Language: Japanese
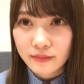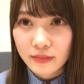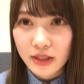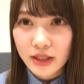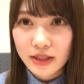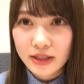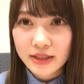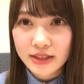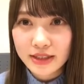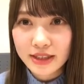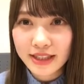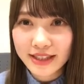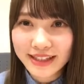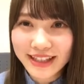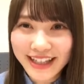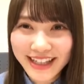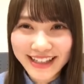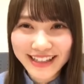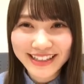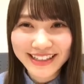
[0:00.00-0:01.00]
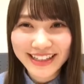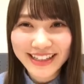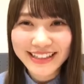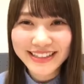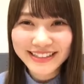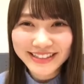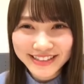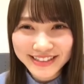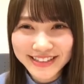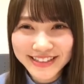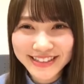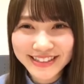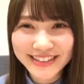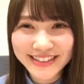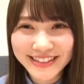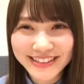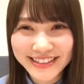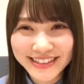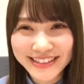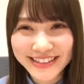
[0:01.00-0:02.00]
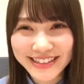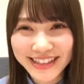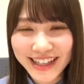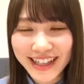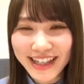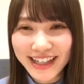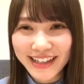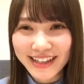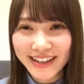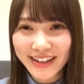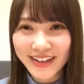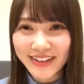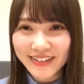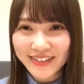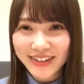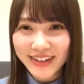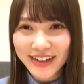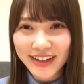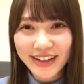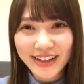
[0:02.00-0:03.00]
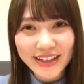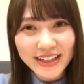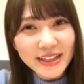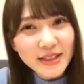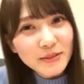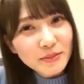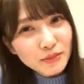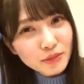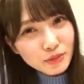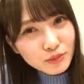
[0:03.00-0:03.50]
年始じゃない、来週。やばい。